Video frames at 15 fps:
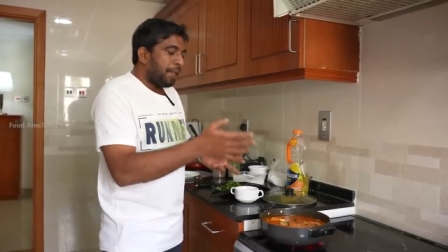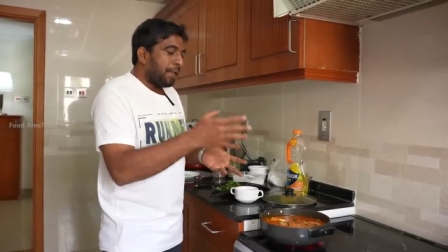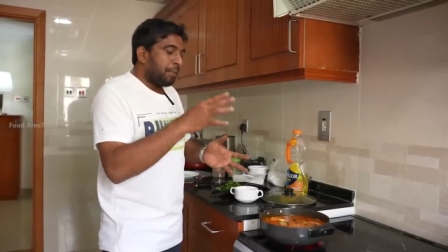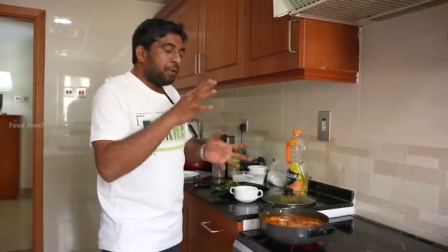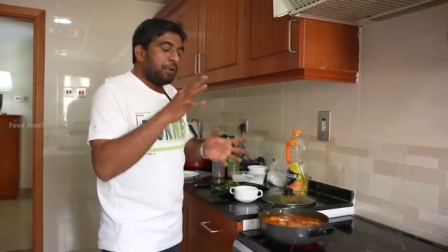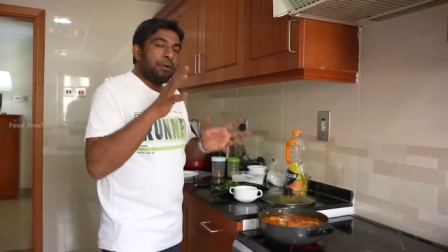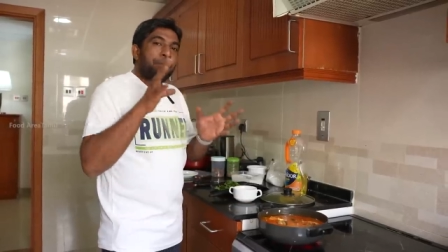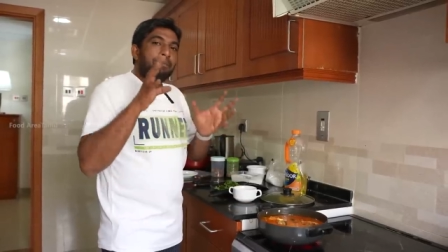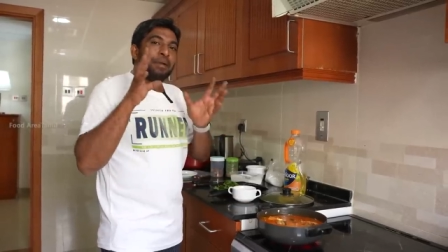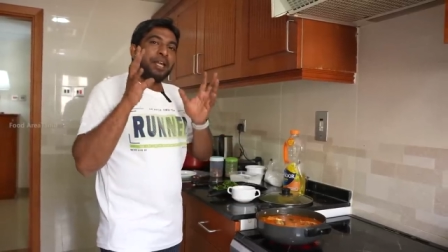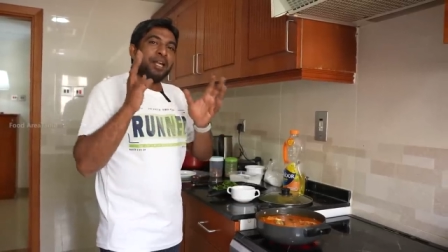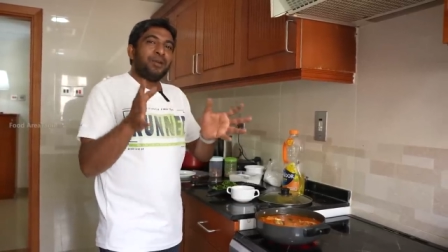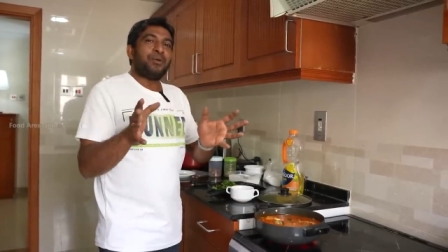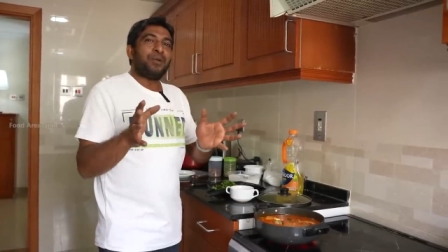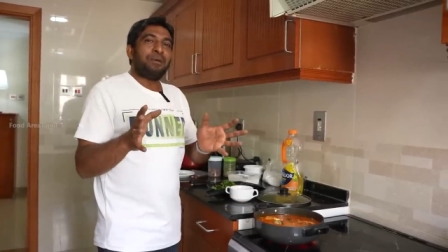இப்போது
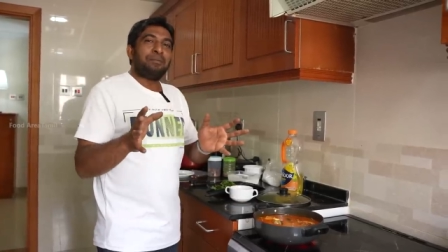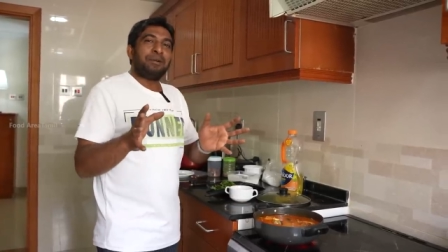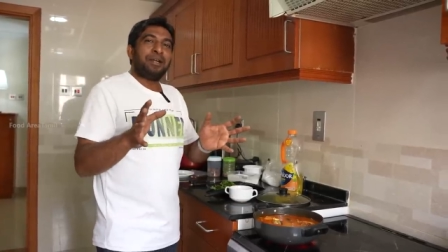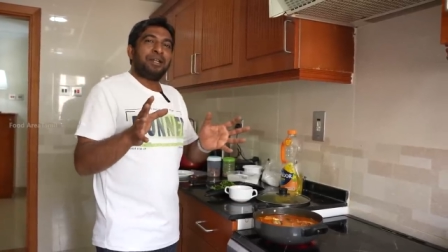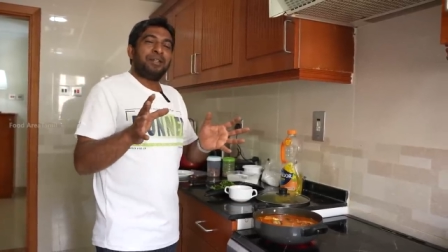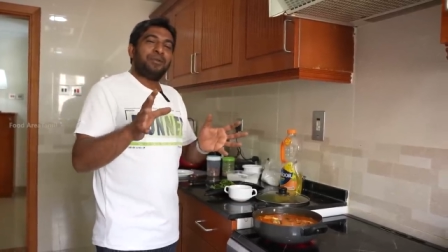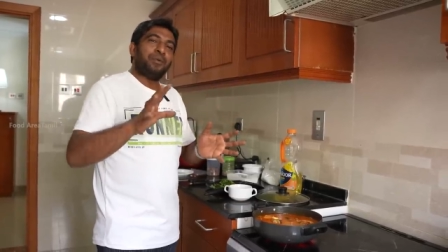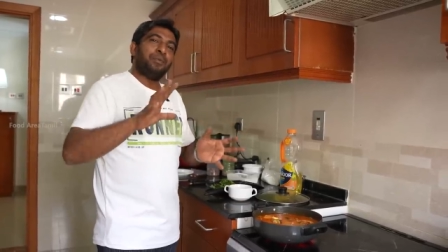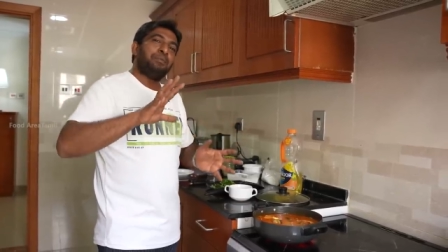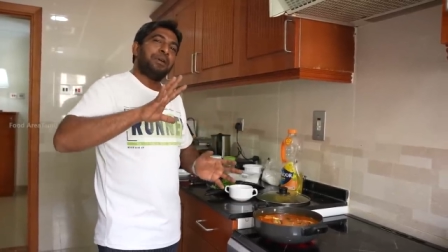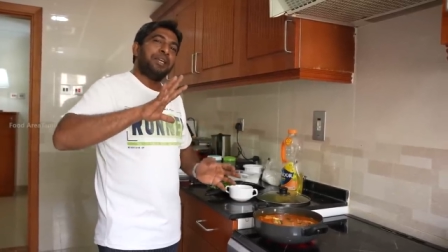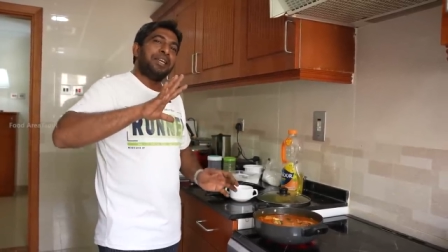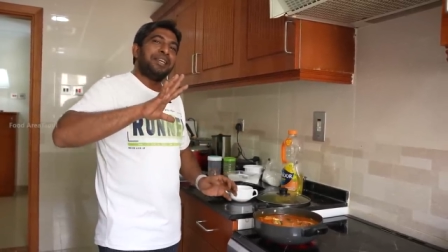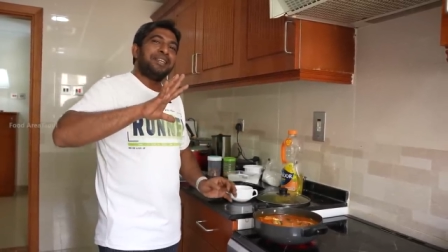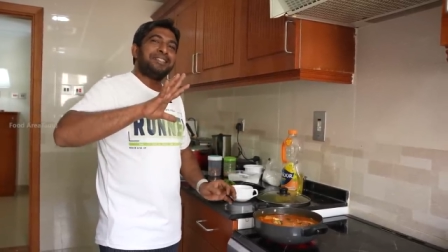மீன் குழம்புன்றது ரொம்ப
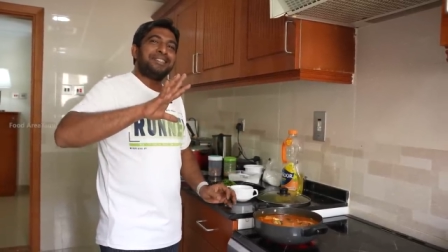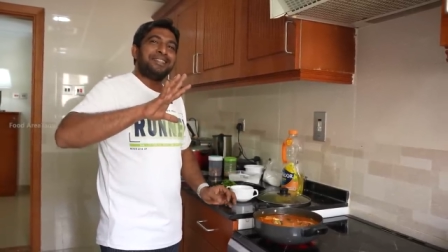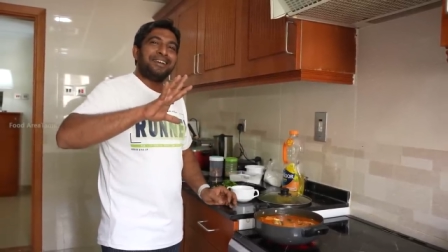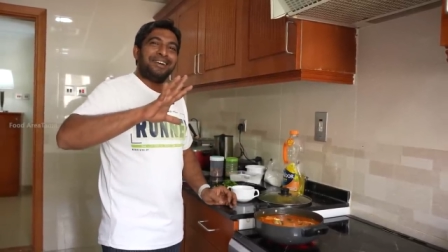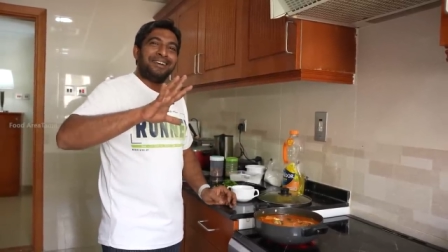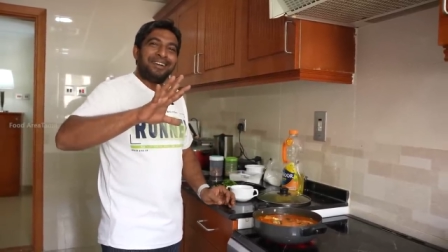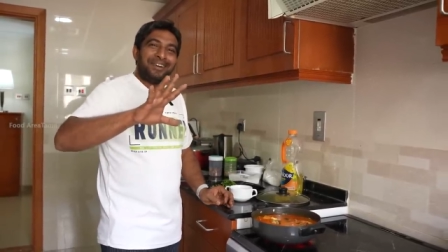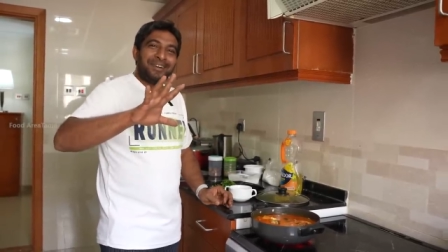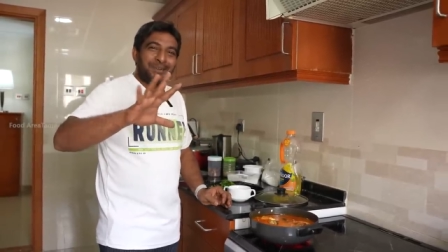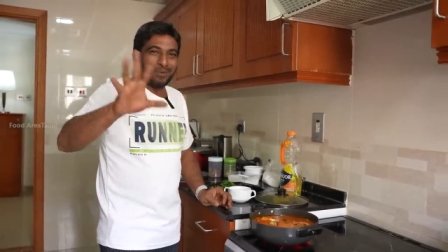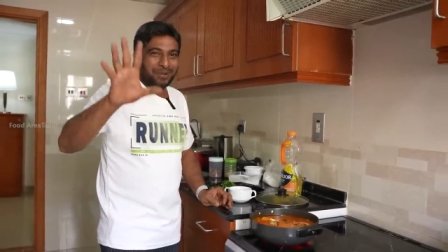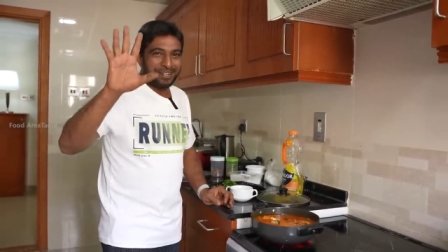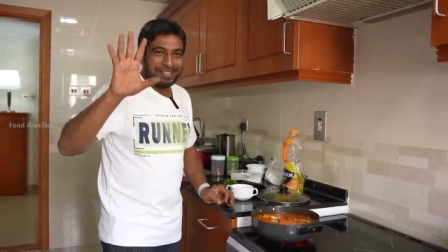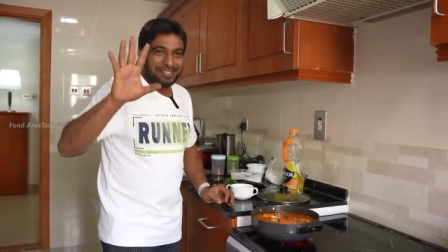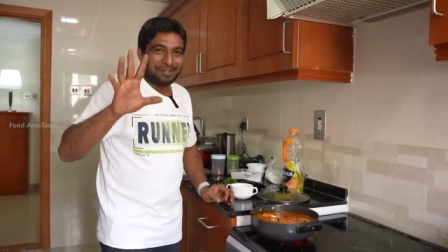ஈஸியான
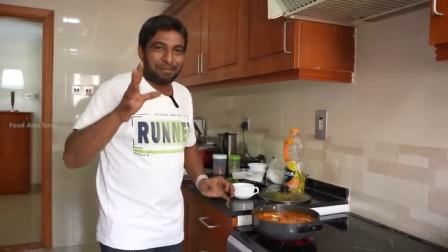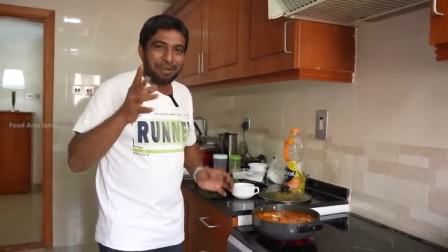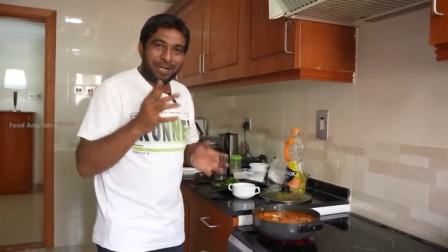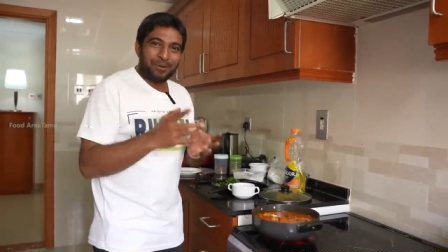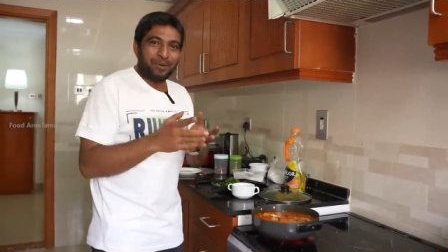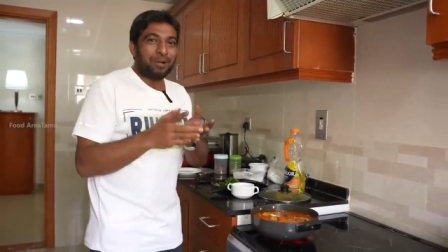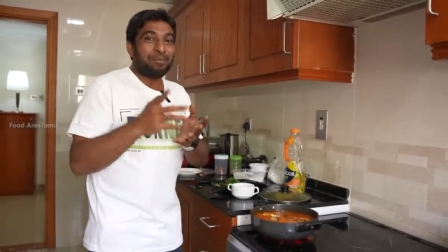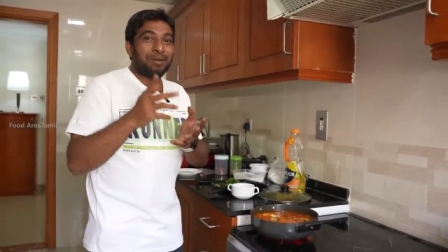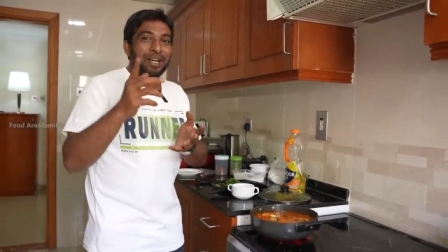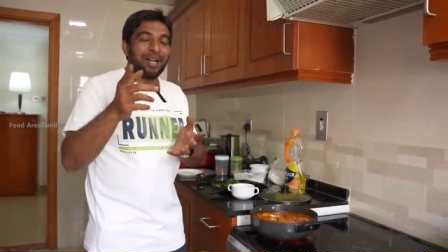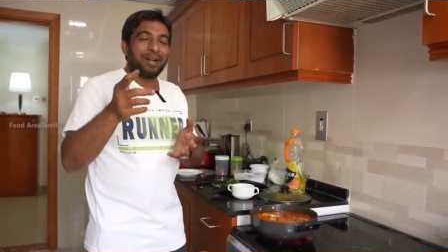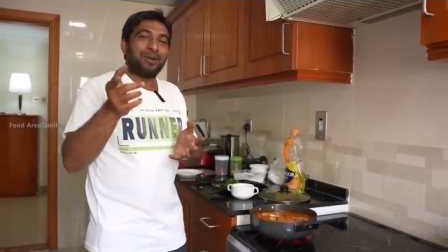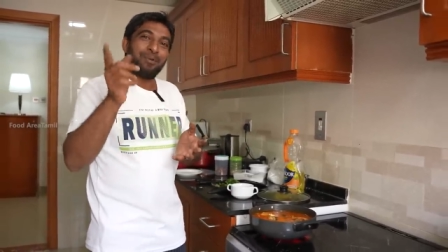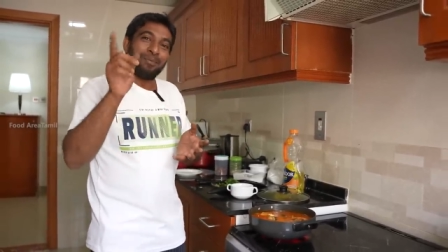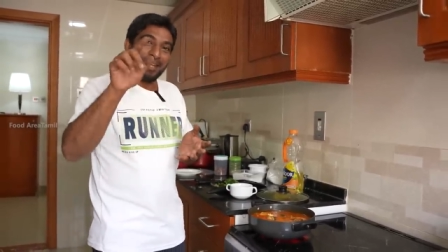ஒரு டிஷ் மீன் குழம்பு
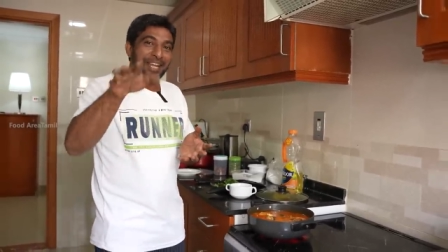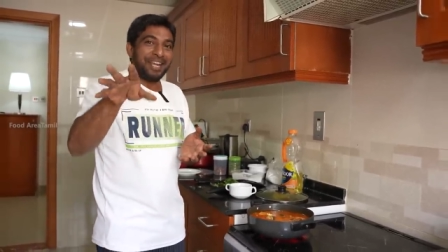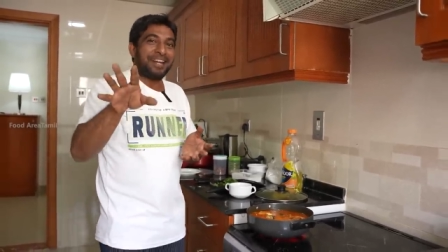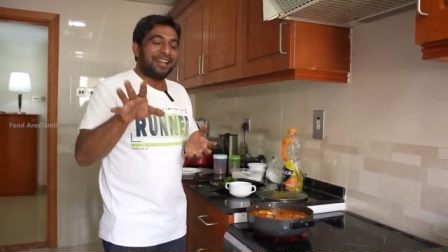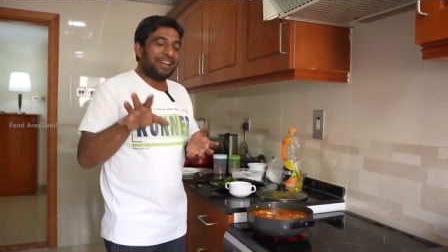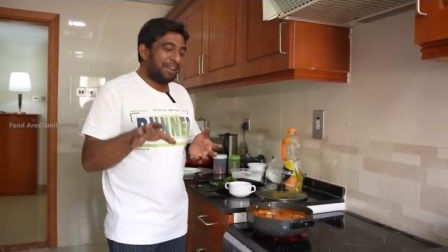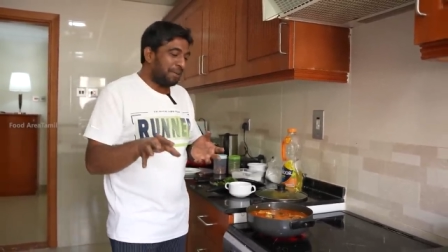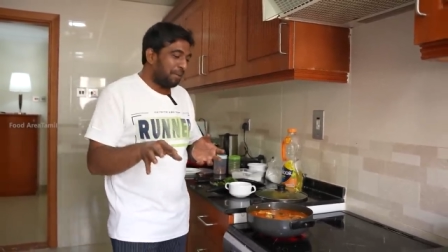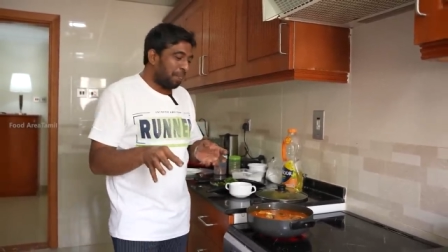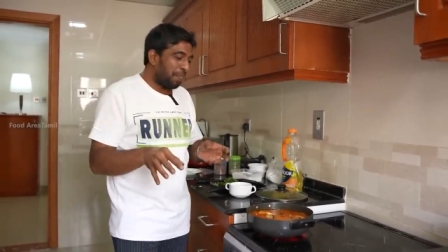குழம்பு ஏன்னா